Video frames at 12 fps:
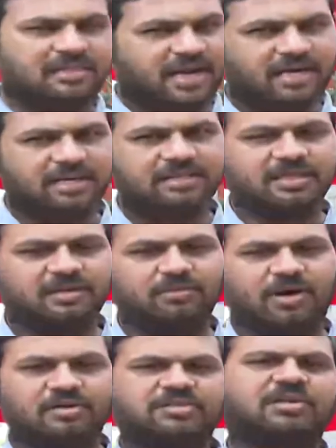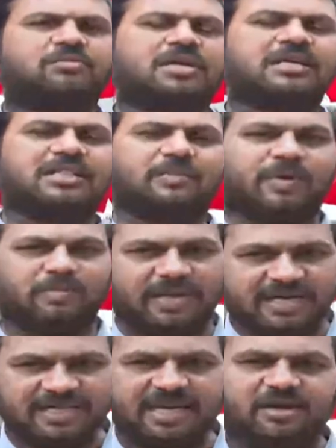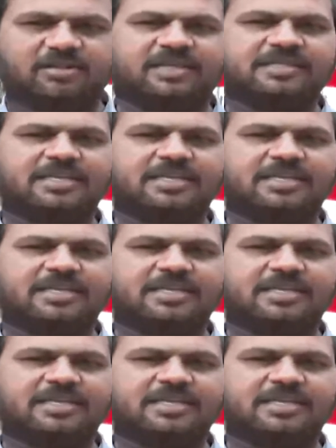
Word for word: దాటినంతరం అవసరం ఉంటే తప్ప బయటికి రావద్దని